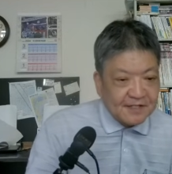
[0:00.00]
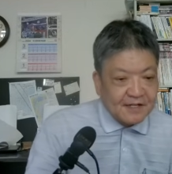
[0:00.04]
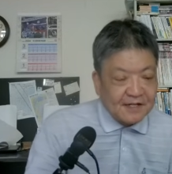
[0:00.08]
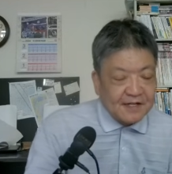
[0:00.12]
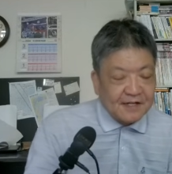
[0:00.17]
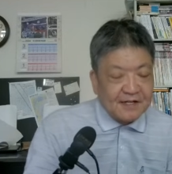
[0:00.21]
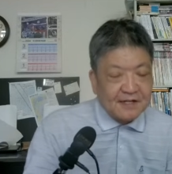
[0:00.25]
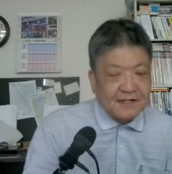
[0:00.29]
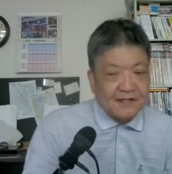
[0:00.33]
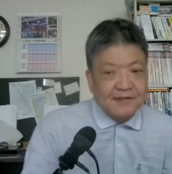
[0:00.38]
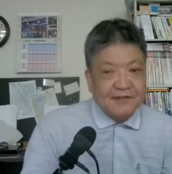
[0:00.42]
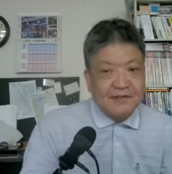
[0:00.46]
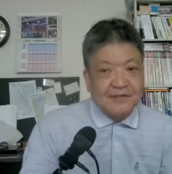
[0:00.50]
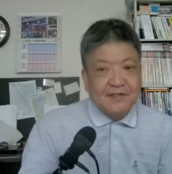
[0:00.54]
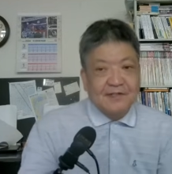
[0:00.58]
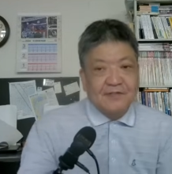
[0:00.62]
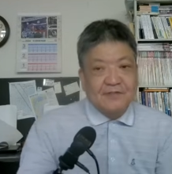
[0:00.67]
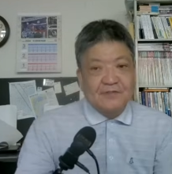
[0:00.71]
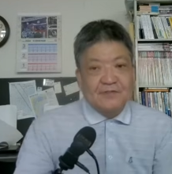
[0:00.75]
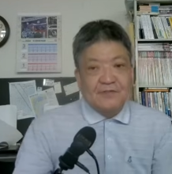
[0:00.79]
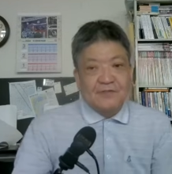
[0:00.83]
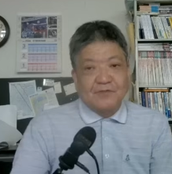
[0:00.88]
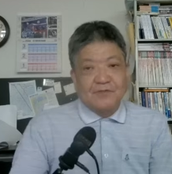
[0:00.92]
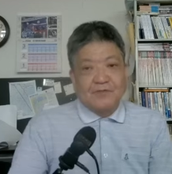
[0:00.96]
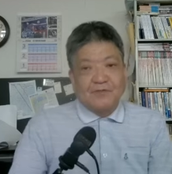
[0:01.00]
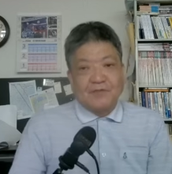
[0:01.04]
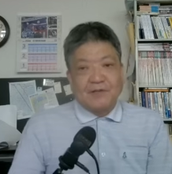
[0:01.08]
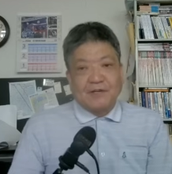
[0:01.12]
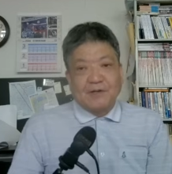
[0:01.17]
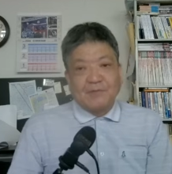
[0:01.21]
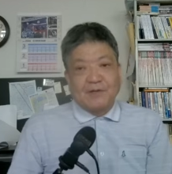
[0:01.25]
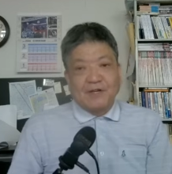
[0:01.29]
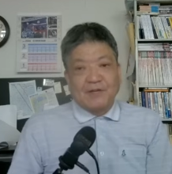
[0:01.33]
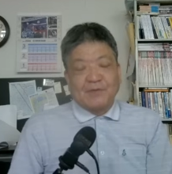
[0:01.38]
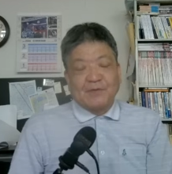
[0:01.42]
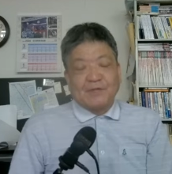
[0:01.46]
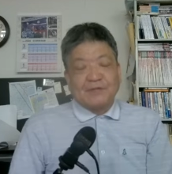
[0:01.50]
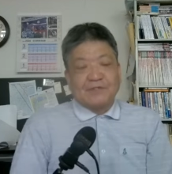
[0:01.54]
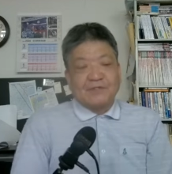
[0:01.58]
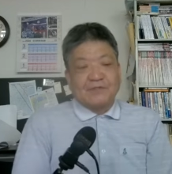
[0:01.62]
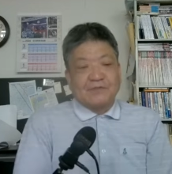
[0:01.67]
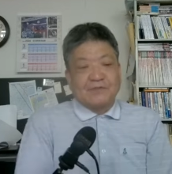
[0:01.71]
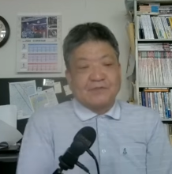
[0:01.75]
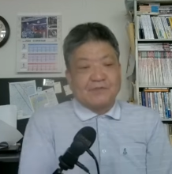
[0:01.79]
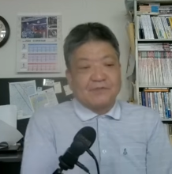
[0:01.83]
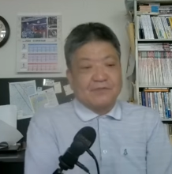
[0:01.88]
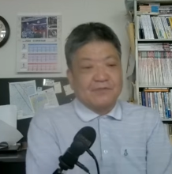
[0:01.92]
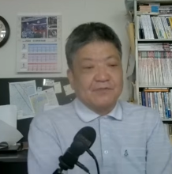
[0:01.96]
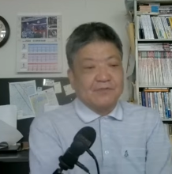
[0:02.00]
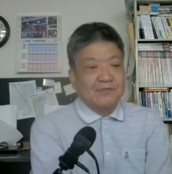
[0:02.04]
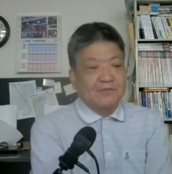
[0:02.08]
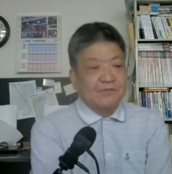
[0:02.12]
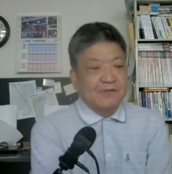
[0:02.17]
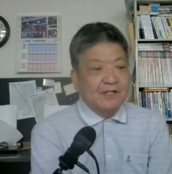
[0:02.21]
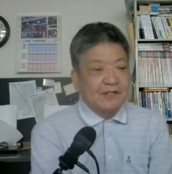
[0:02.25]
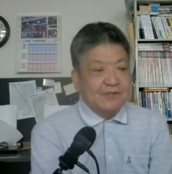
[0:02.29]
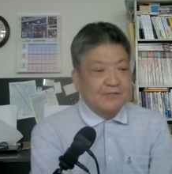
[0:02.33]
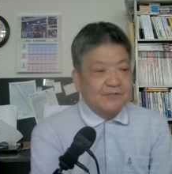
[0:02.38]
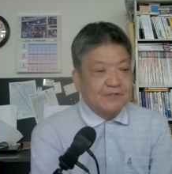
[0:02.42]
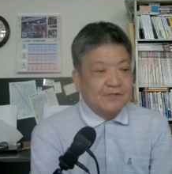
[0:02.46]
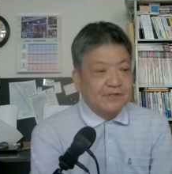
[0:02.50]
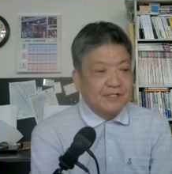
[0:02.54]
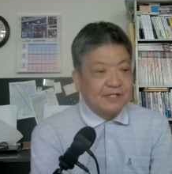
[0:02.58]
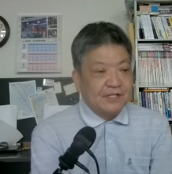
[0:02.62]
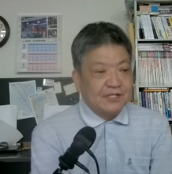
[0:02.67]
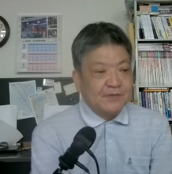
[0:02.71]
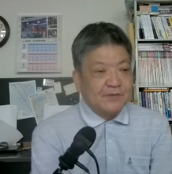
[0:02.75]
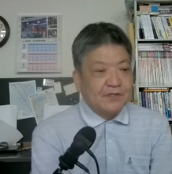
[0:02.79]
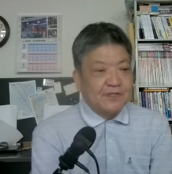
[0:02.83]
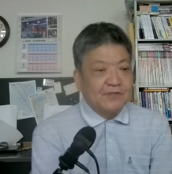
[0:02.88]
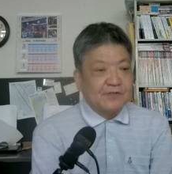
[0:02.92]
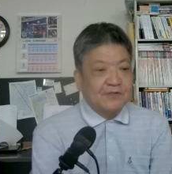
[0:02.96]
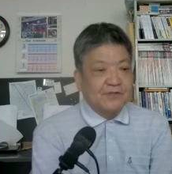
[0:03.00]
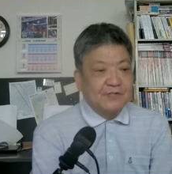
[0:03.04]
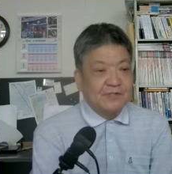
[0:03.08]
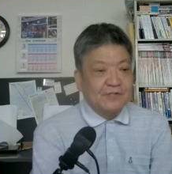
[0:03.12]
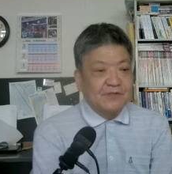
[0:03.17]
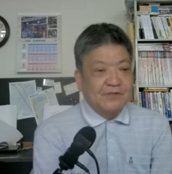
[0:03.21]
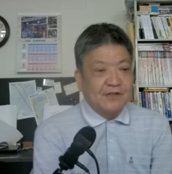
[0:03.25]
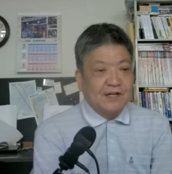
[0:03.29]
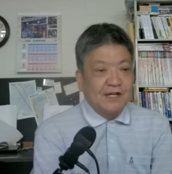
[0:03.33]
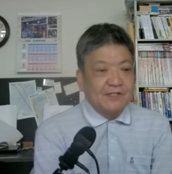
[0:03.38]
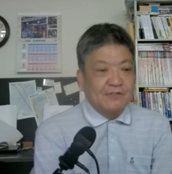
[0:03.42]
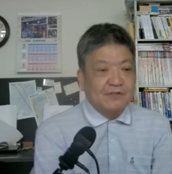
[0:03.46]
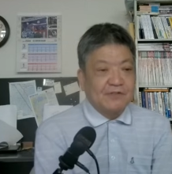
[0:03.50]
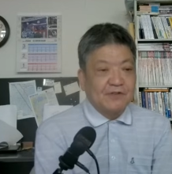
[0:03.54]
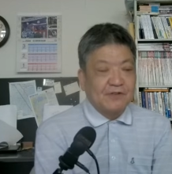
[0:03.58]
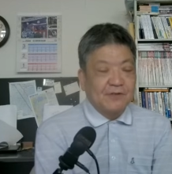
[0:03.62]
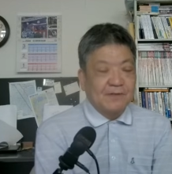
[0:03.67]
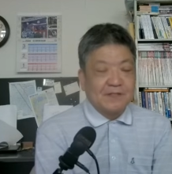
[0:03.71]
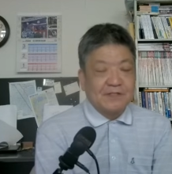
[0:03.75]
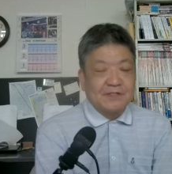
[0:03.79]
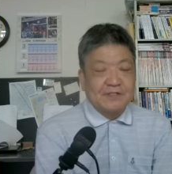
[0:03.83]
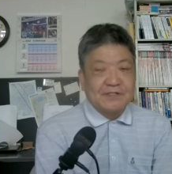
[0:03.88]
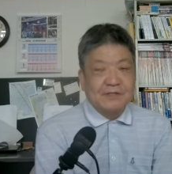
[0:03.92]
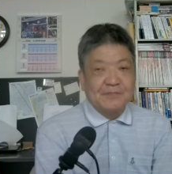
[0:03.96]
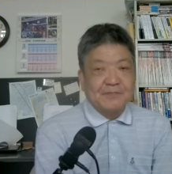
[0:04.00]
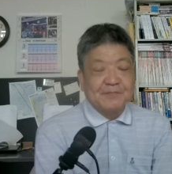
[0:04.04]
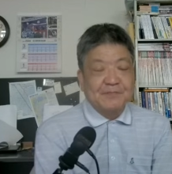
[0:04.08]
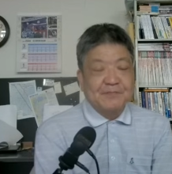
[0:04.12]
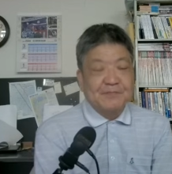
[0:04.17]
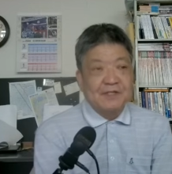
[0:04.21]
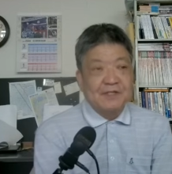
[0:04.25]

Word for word: はい、ちょっと他もありますけど省略をいたしましょう一応貼っときますね